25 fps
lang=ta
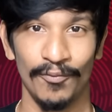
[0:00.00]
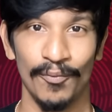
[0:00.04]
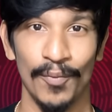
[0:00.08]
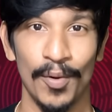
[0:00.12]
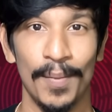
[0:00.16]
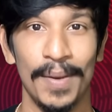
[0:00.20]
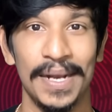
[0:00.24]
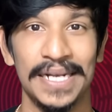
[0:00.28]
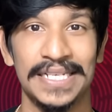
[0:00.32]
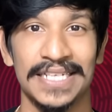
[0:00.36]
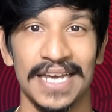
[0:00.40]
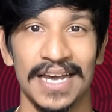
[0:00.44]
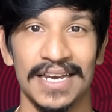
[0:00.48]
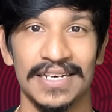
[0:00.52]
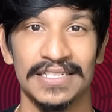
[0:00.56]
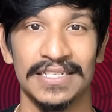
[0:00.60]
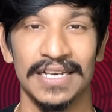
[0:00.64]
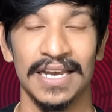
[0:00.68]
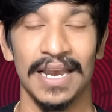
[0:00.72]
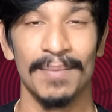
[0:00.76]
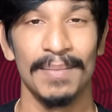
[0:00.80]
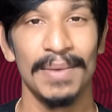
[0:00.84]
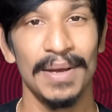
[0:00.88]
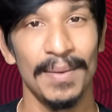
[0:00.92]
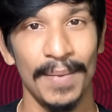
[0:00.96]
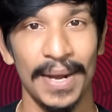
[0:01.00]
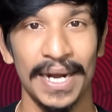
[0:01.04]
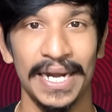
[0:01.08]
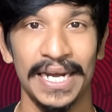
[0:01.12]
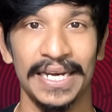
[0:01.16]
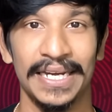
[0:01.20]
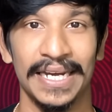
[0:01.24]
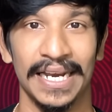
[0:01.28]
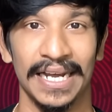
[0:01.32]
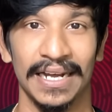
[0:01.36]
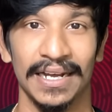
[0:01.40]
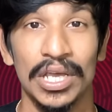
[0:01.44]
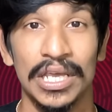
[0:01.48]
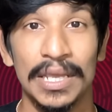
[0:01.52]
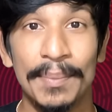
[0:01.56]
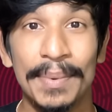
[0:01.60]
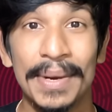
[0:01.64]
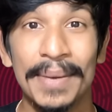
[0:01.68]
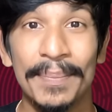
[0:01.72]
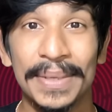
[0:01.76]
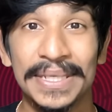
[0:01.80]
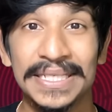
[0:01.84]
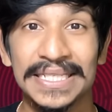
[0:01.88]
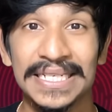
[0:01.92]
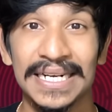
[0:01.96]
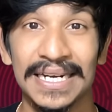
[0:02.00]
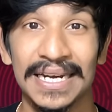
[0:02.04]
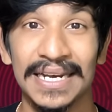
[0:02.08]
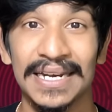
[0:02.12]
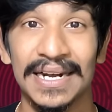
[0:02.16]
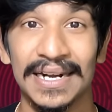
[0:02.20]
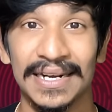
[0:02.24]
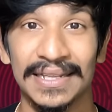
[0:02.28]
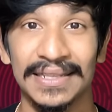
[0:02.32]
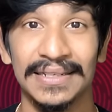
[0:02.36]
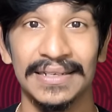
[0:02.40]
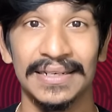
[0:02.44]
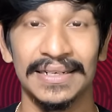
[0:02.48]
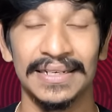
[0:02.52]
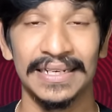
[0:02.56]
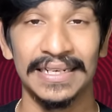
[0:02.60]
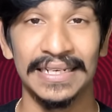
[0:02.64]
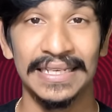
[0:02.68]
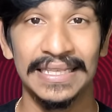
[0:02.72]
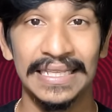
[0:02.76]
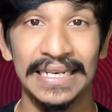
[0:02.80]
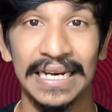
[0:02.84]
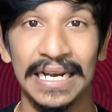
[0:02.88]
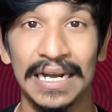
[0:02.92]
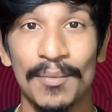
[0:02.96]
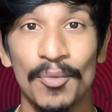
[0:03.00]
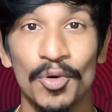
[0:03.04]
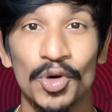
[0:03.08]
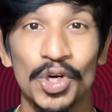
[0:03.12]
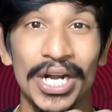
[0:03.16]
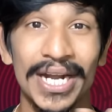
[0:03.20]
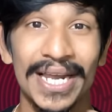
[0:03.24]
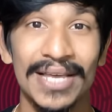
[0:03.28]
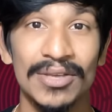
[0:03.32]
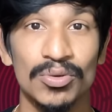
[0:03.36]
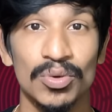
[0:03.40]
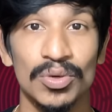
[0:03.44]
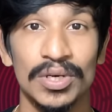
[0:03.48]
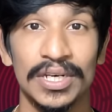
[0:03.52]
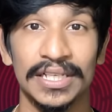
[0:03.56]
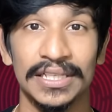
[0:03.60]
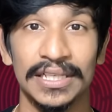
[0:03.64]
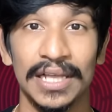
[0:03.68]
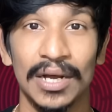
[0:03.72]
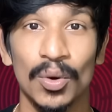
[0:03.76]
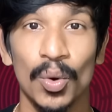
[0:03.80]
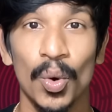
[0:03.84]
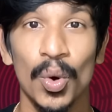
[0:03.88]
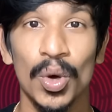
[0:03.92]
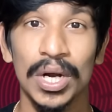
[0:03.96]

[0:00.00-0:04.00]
மொபைல் சார்ஜ் இல்லாமல் மாட்டிக்கிட்டாங்க இப்படி பிரச்சனைலாம் நடந்துட்டு இருக்கு இது நாங்கள் முன்னாடியே சொல்லியிருந்தா